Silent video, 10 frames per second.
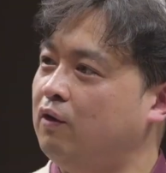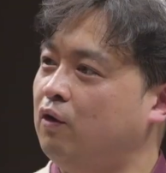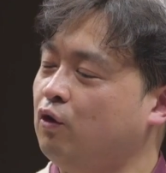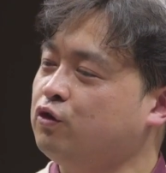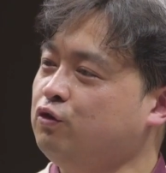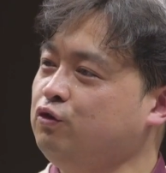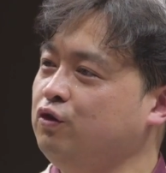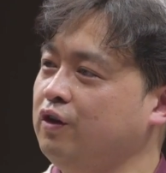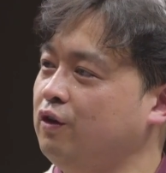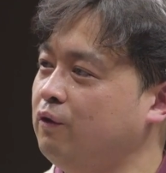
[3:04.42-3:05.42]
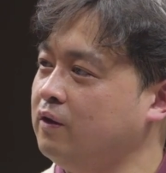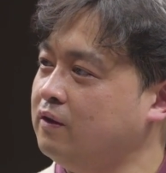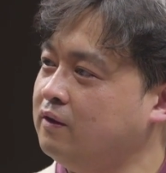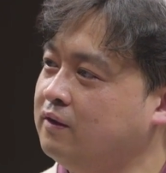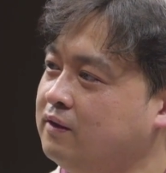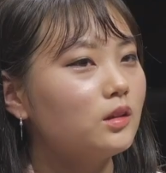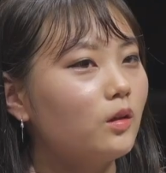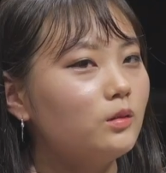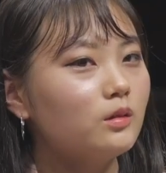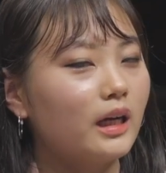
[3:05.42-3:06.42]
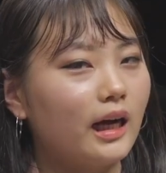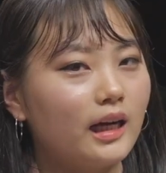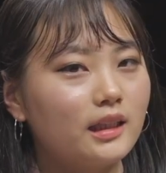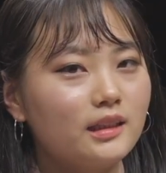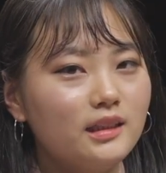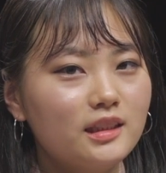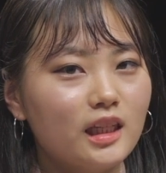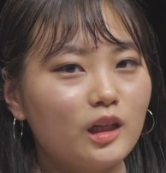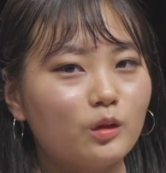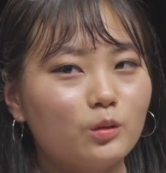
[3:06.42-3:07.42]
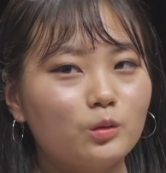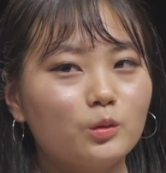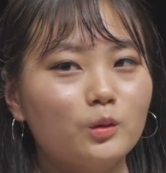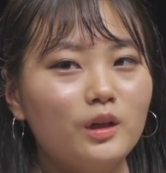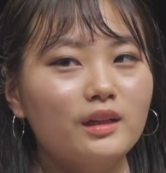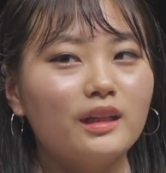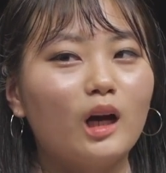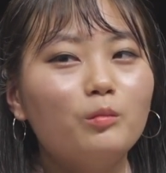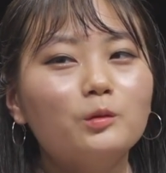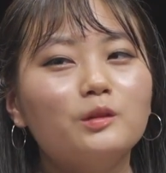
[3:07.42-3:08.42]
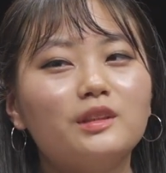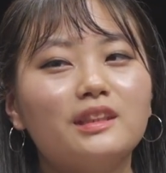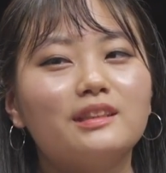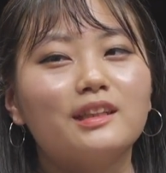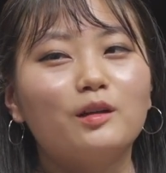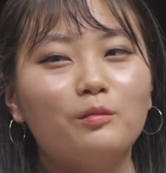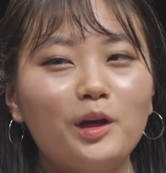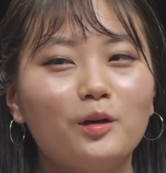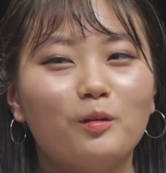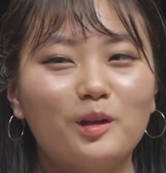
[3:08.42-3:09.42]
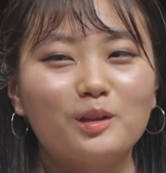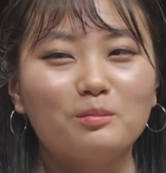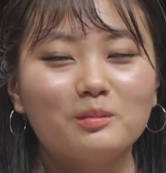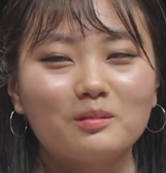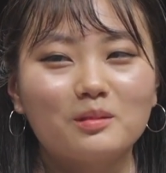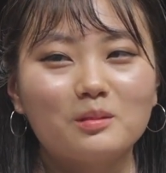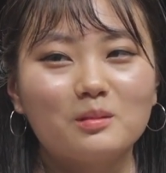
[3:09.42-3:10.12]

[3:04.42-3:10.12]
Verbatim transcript: 네. 어떤 류의 영화를? 저는 뭐, 가리지 않고 다 보는데 제가 왜 영화를 보는 걸